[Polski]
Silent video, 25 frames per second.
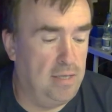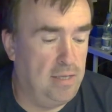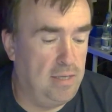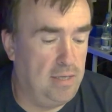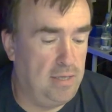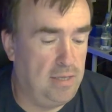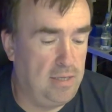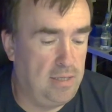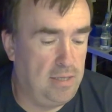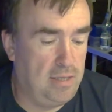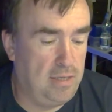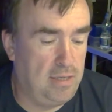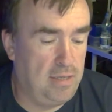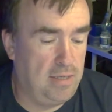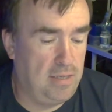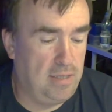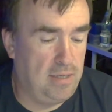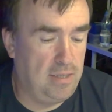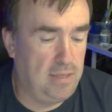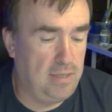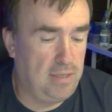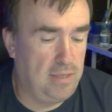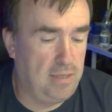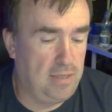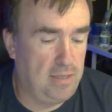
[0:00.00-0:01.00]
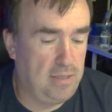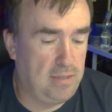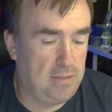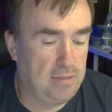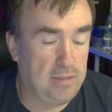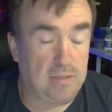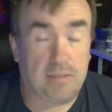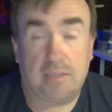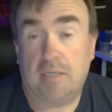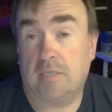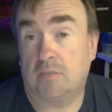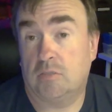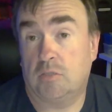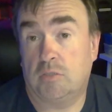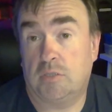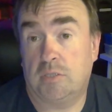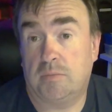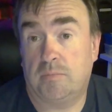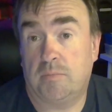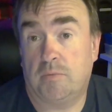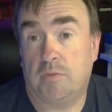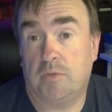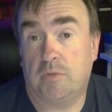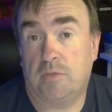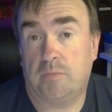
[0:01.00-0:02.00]
E, tak jak do tej
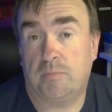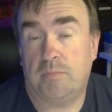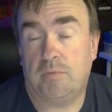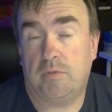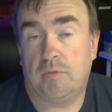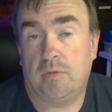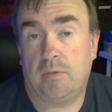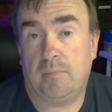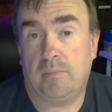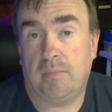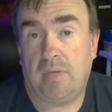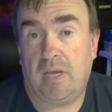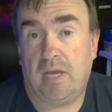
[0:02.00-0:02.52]
pory robiłem,